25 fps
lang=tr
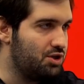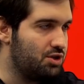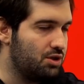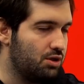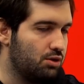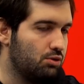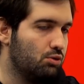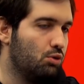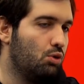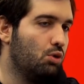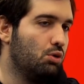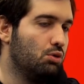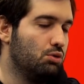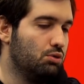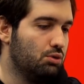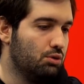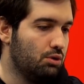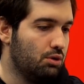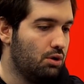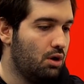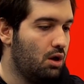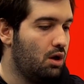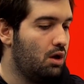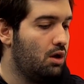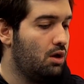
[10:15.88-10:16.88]
başarılı
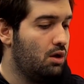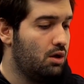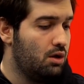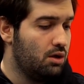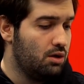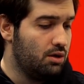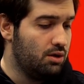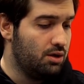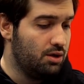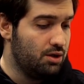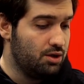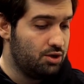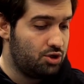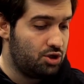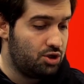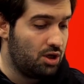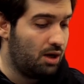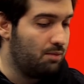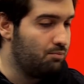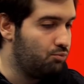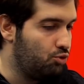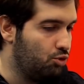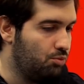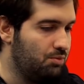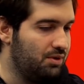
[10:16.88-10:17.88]
oldu. E,
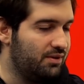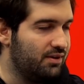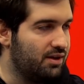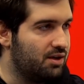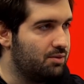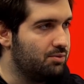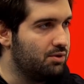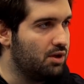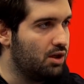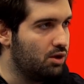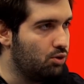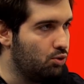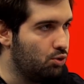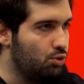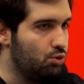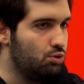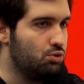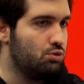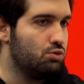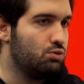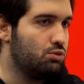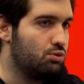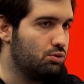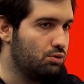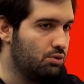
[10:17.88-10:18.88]
şampiyon bir takımın ana
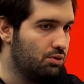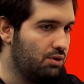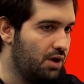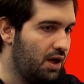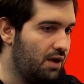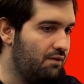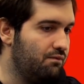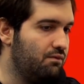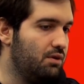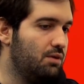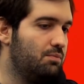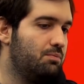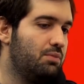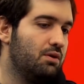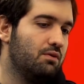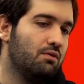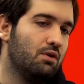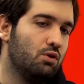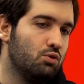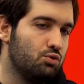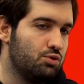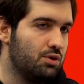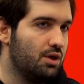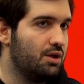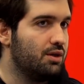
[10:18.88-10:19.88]
oyuncusu, MVP ve
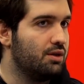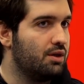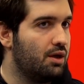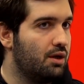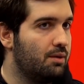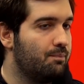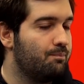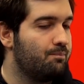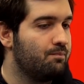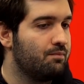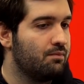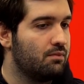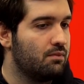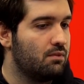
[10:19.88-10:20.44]
üzerine